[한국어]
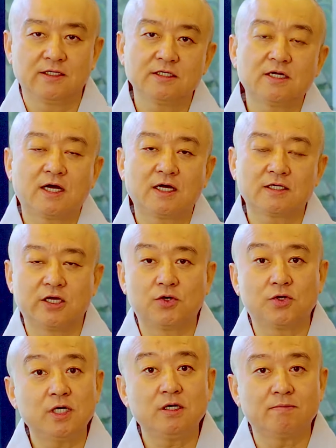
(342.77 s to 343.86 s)
이러한
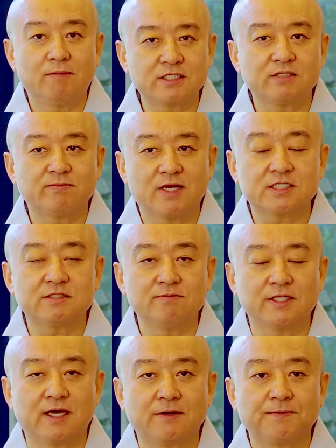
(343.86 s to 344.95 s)
기율을 말씀을
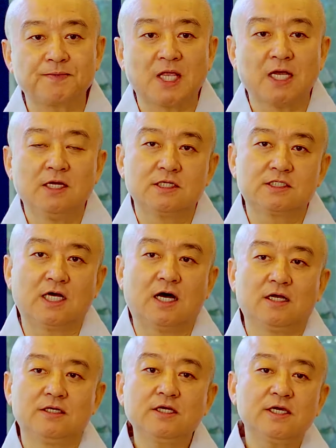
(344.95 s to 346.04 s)
하십니다.
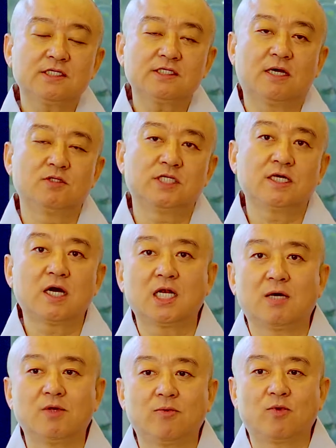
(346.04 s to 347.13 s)
자, 여기에서 한번 생각을 한번